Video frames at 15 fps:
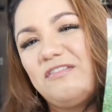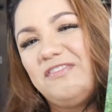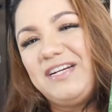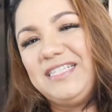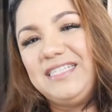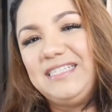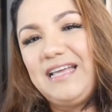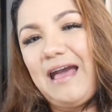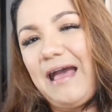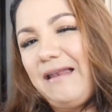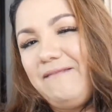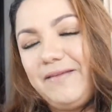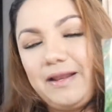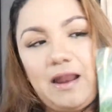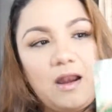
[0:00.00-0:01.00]
referencia
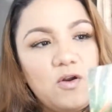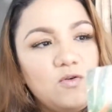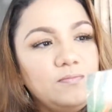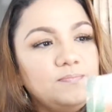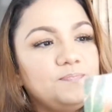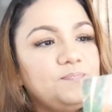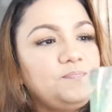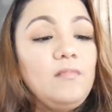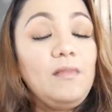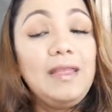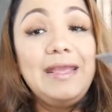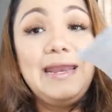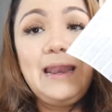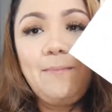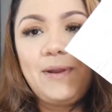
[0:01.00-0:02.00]
al verano.
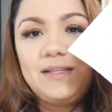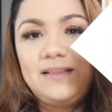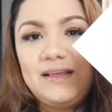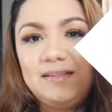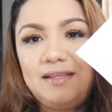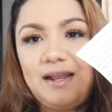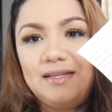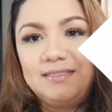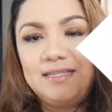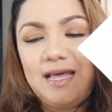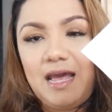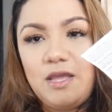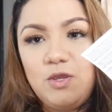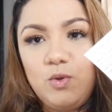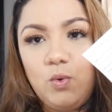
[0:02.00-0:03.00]
En la parte de atrás
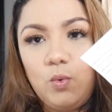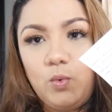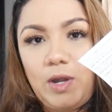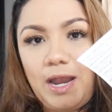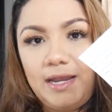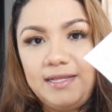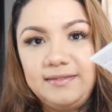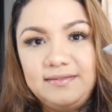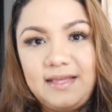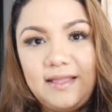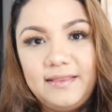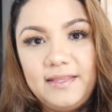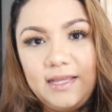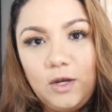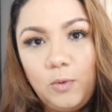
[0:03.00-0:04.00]
hay una
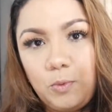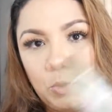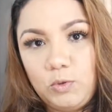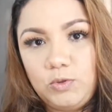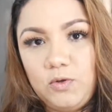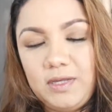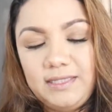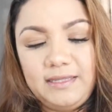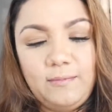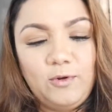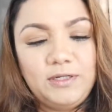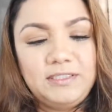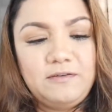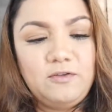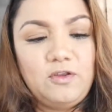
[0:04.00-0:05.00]
lista de los productos que estamos
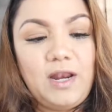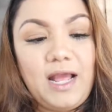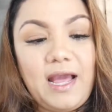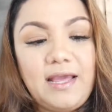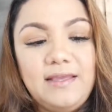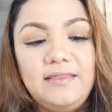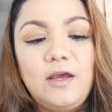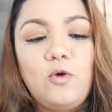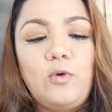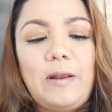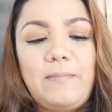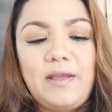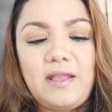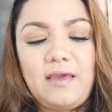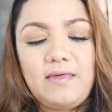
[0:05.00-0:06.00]
recibiendo en la cajita con
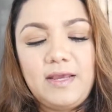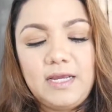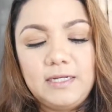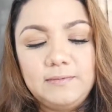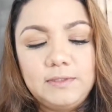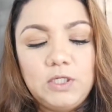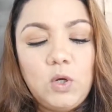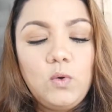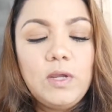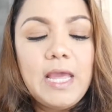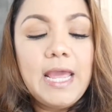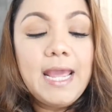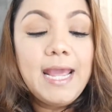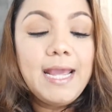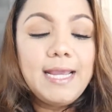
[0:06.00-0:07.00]
una pequeña descripción
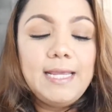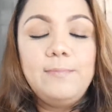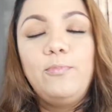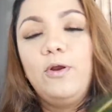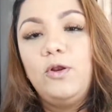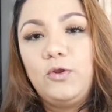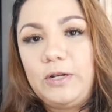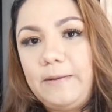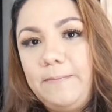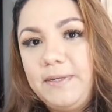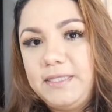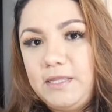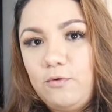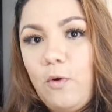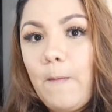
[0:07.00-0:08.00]
y pues los
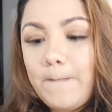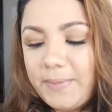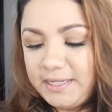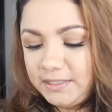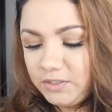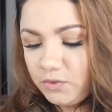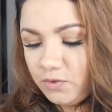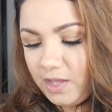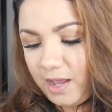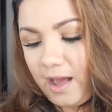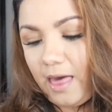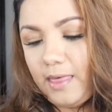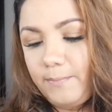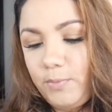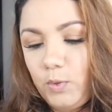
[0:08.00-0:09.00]
respectivos precios de
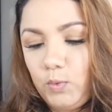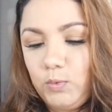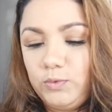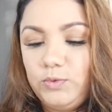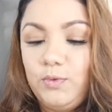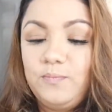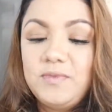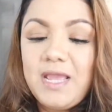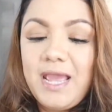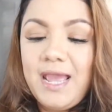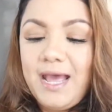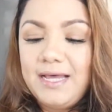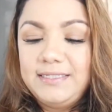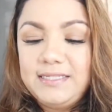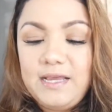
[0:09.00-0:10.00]
cada producto.
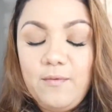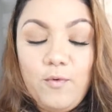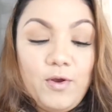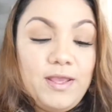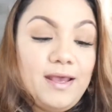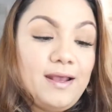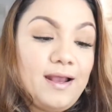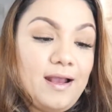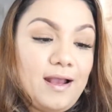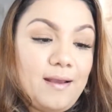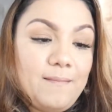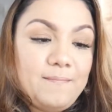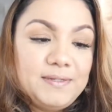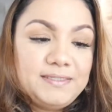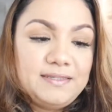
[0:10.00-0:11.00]
Así que voy a,
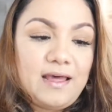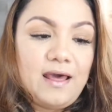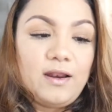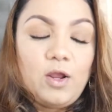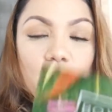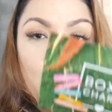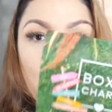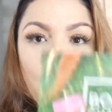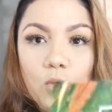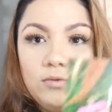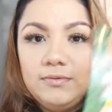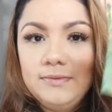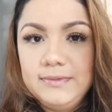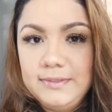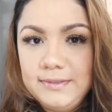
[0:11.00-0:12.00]
empezar con